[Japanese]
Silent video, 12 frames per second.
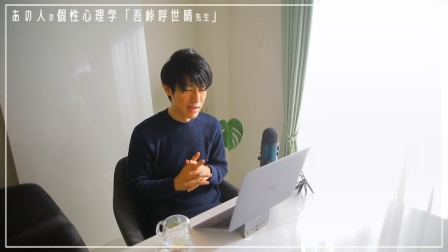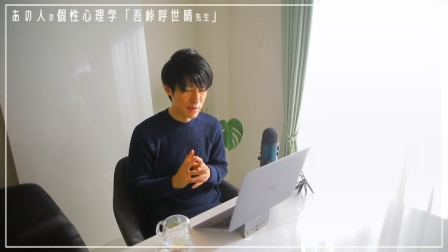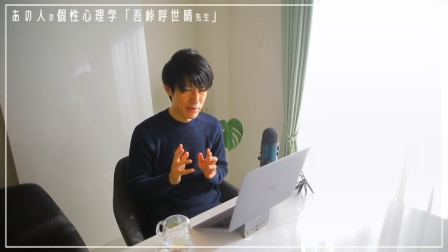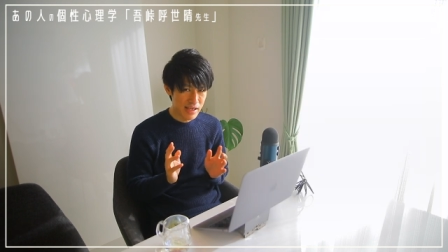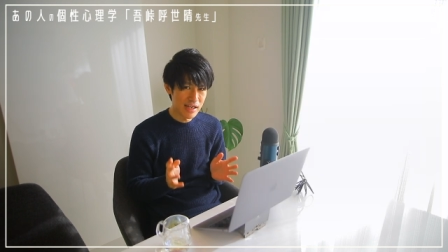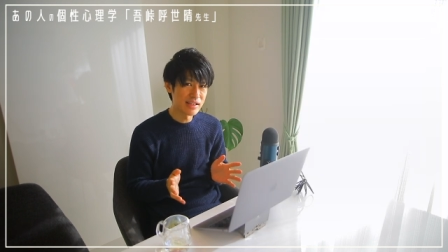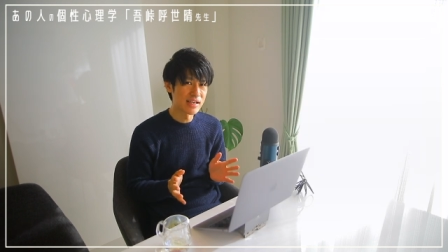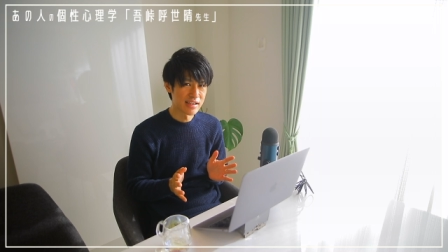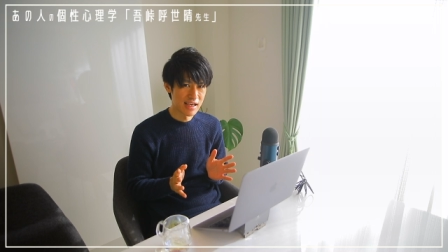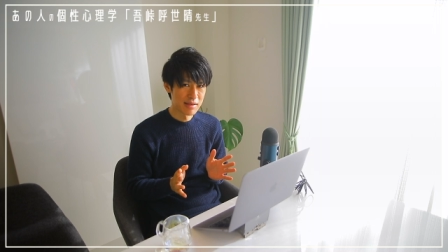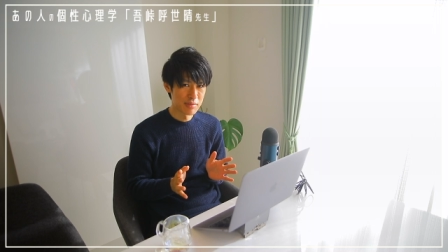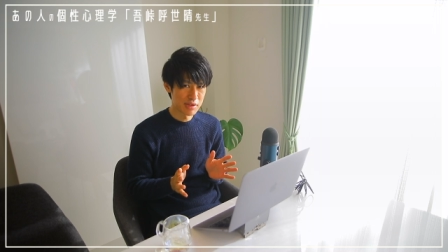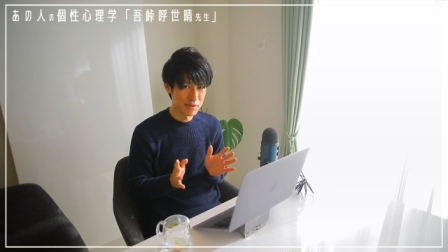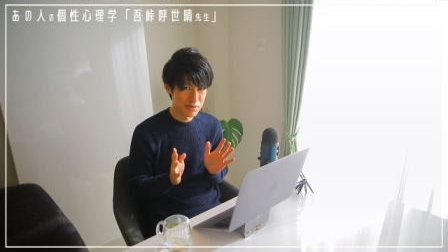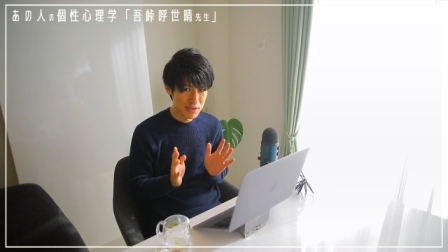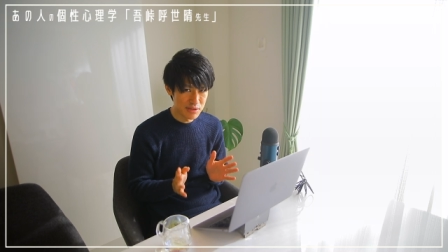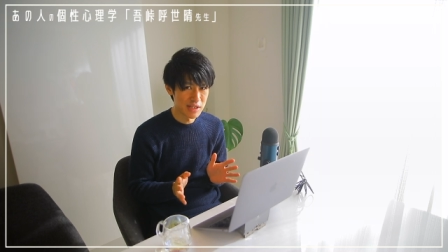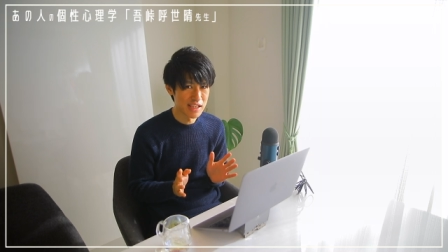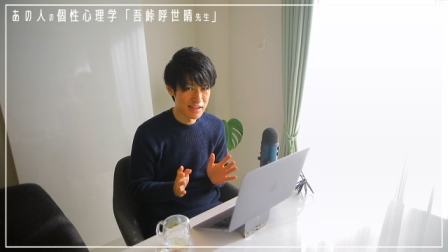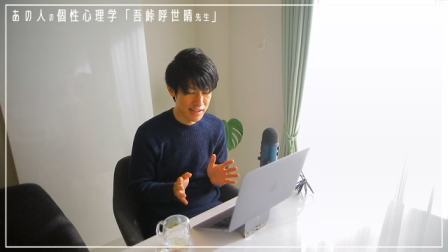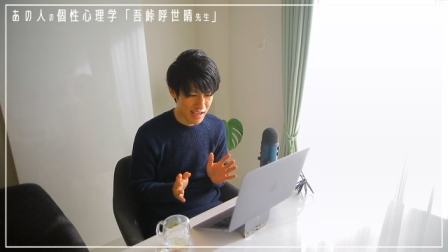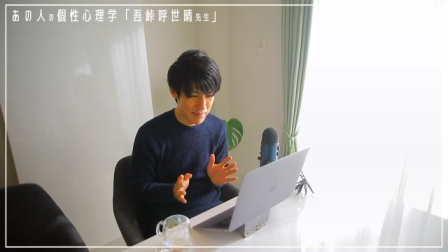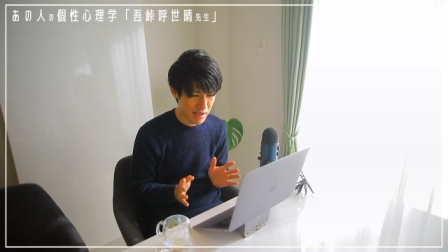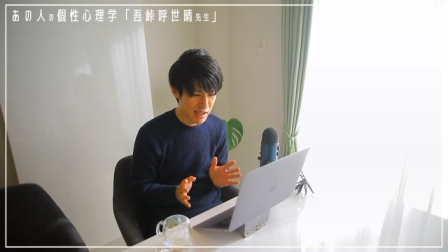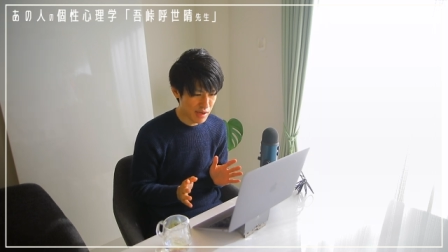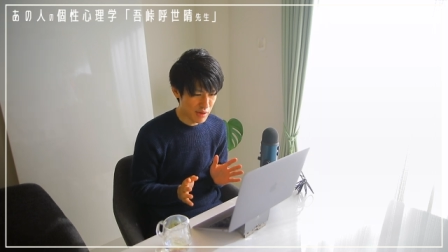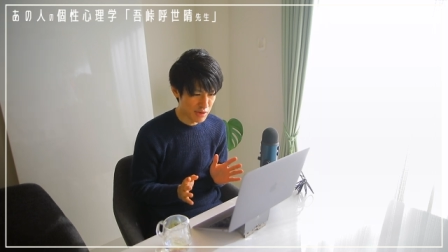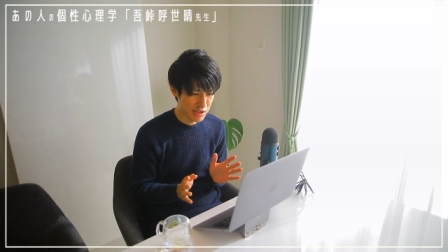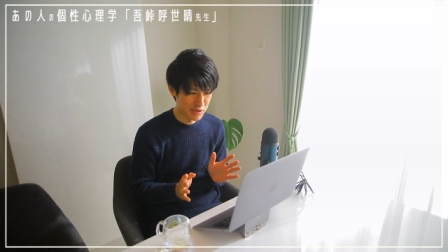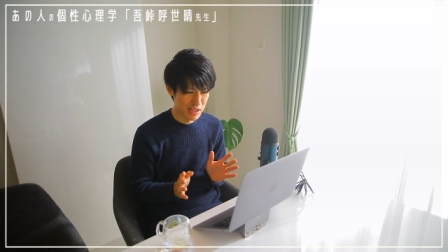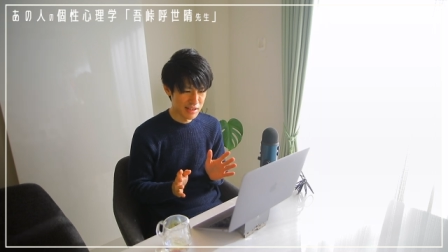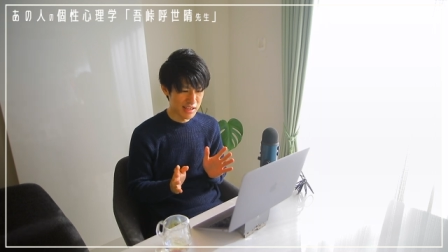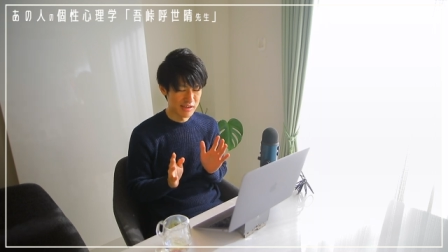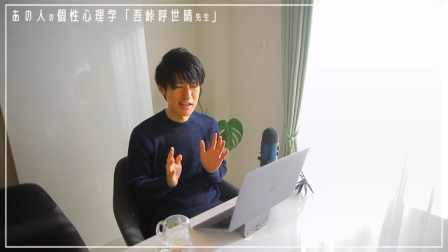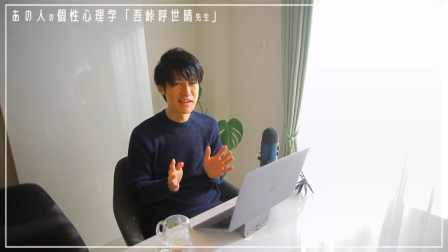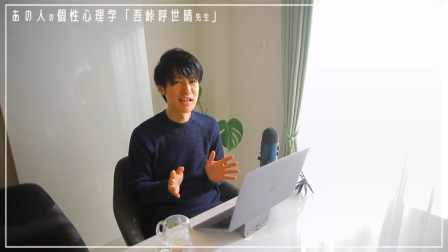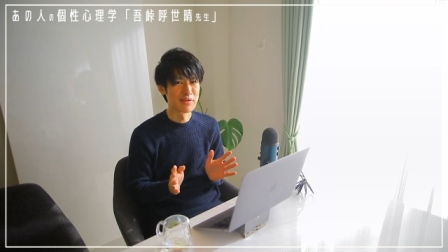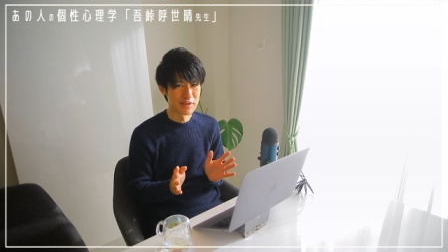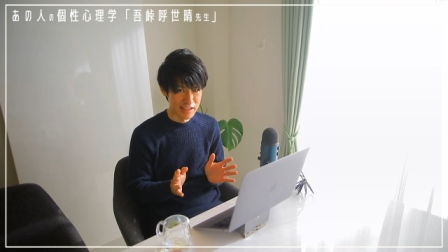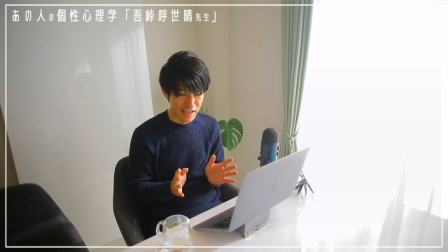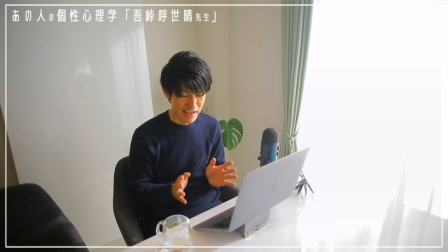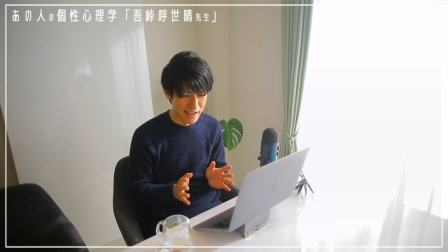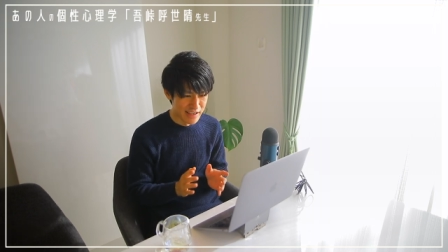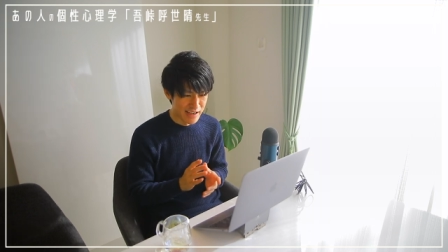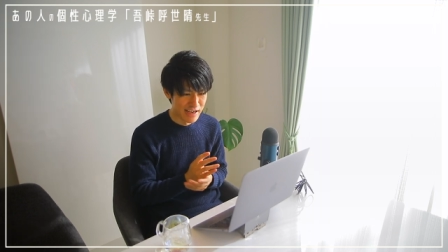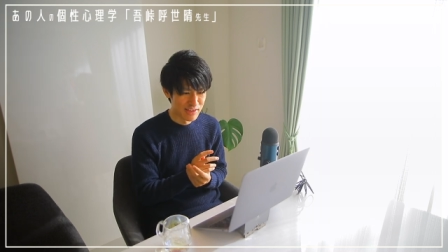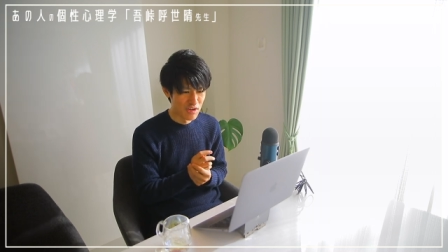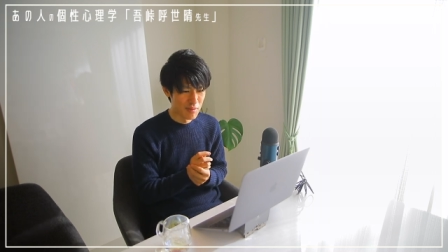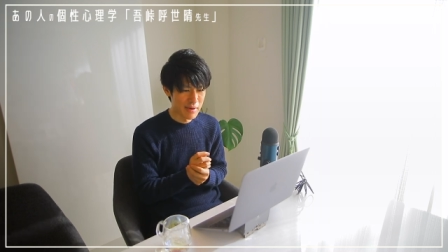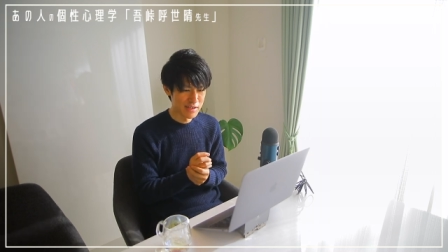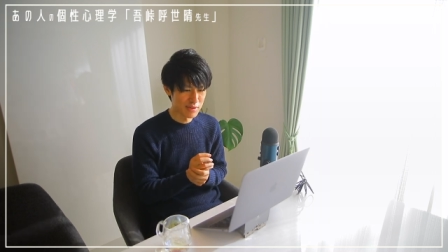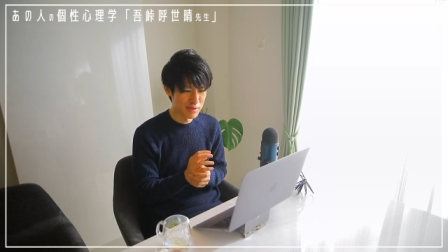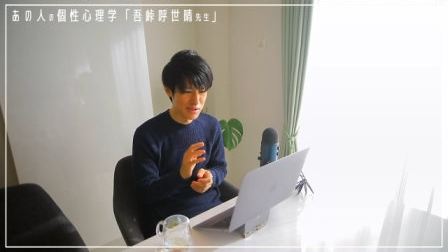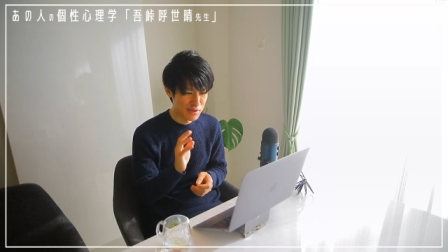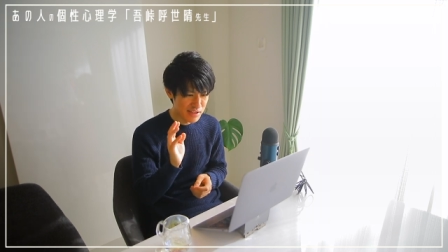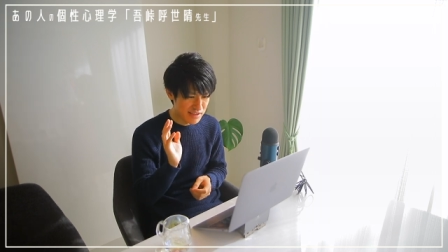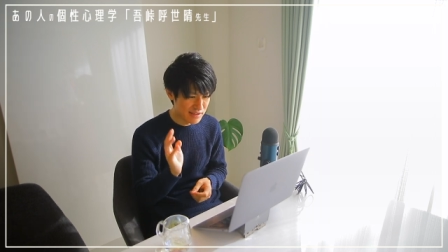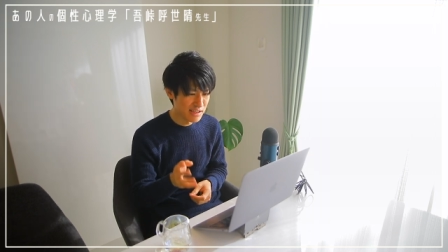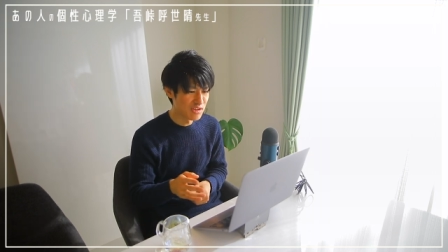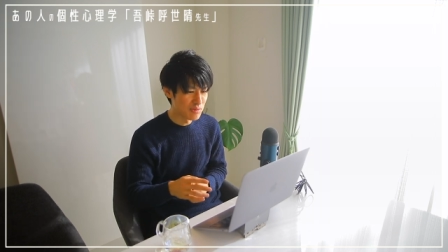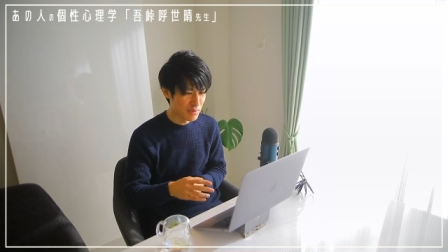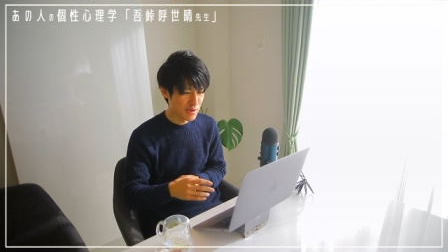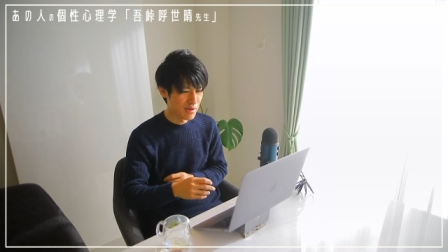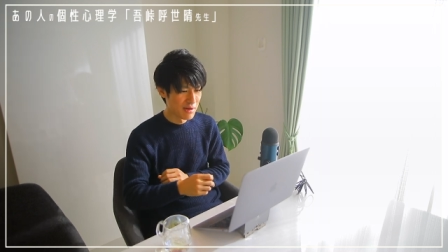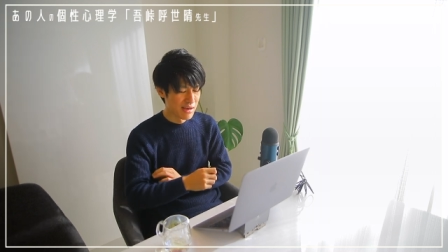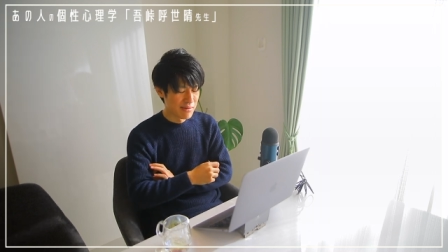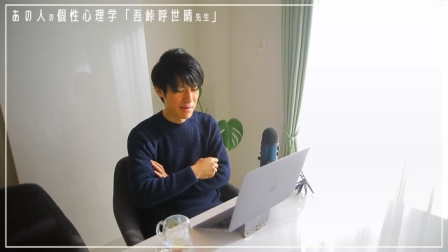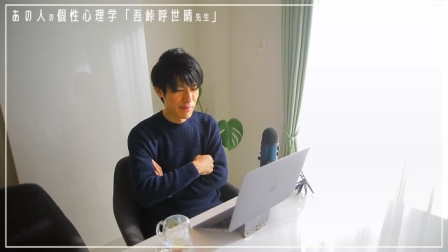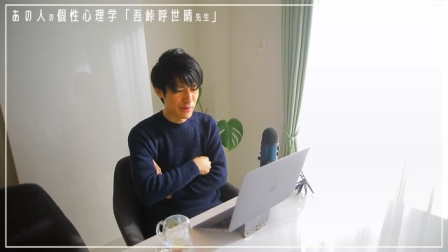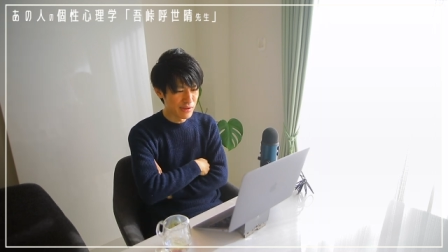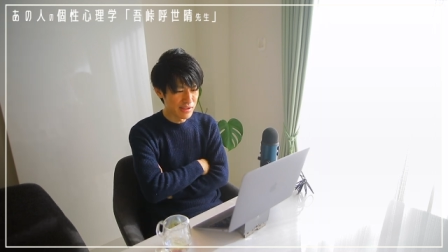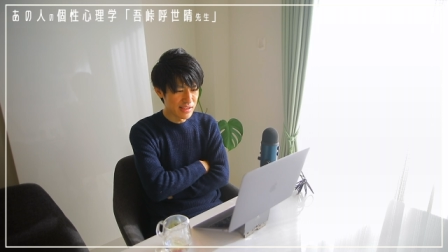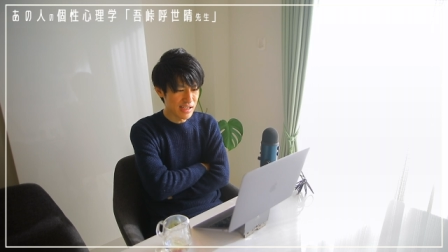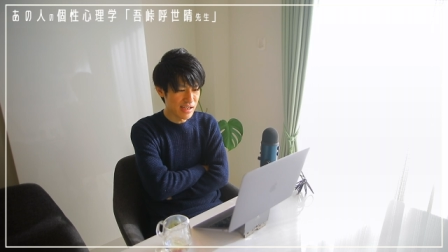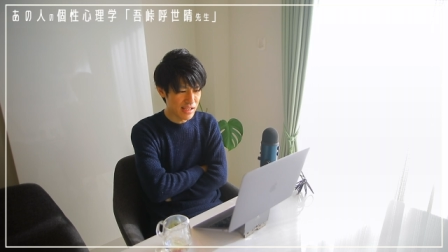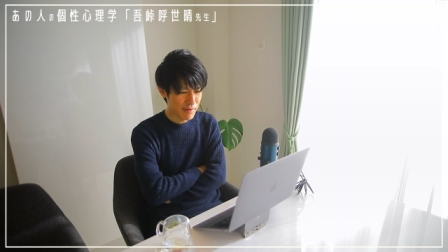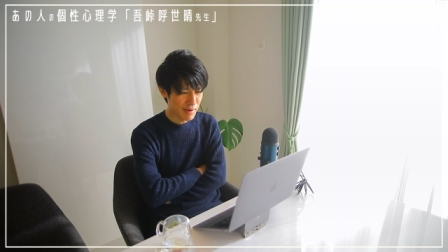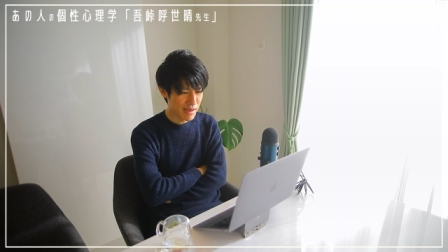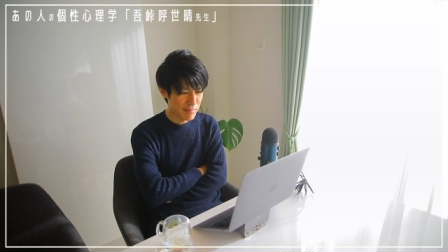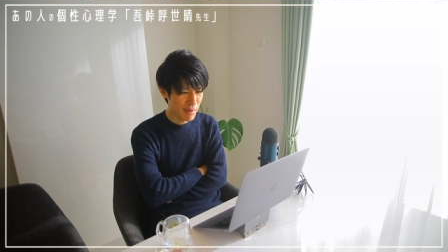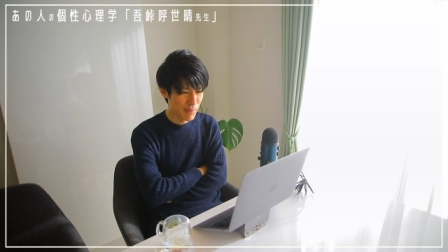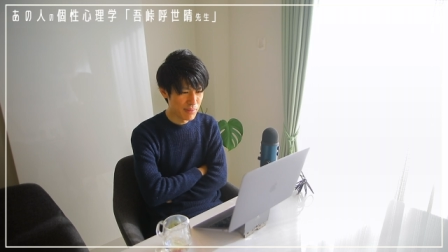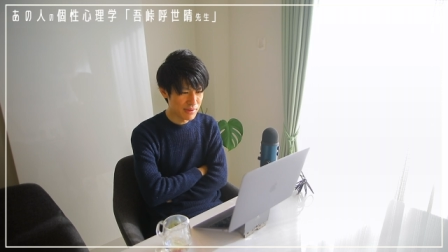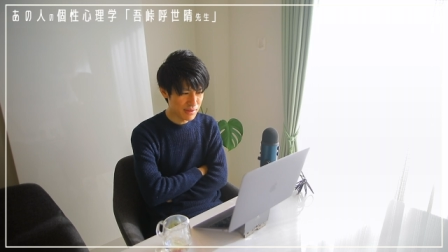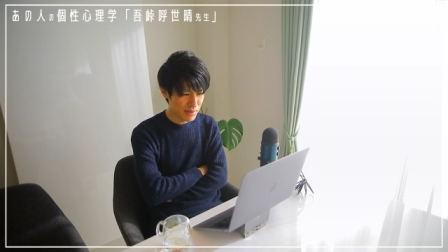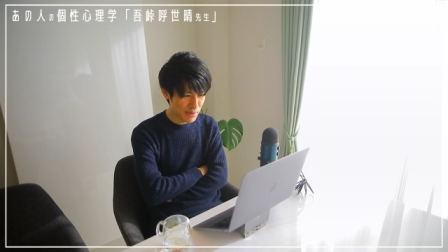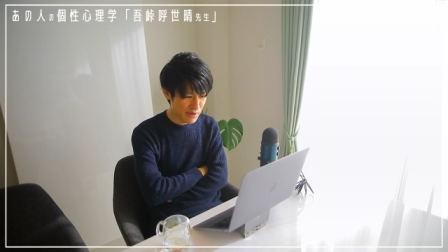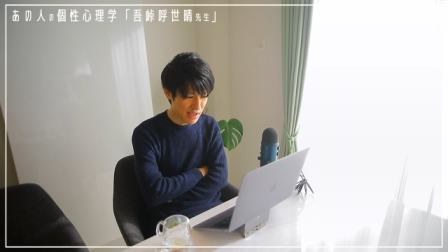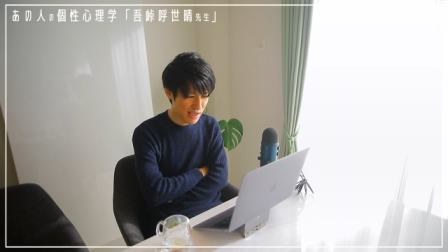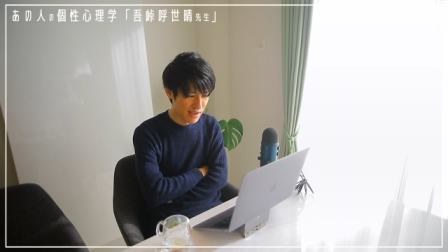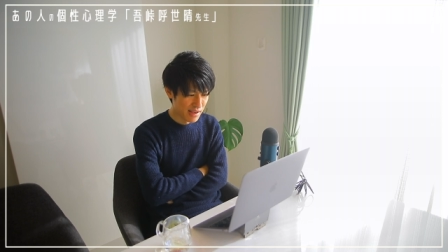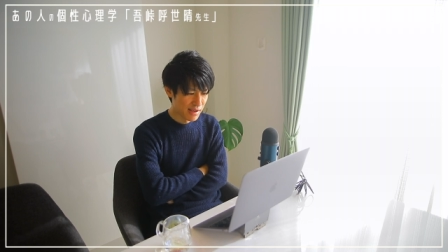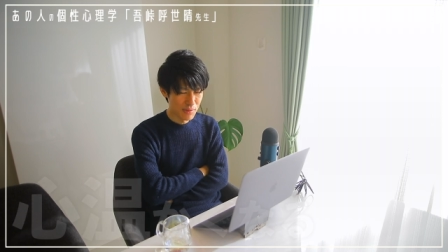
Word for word: 捉え方はね、人それぞれなんで、結構いろんな人ね、亡くなっちゃうんで、人それぞれですけども、僕の中では、本当にね、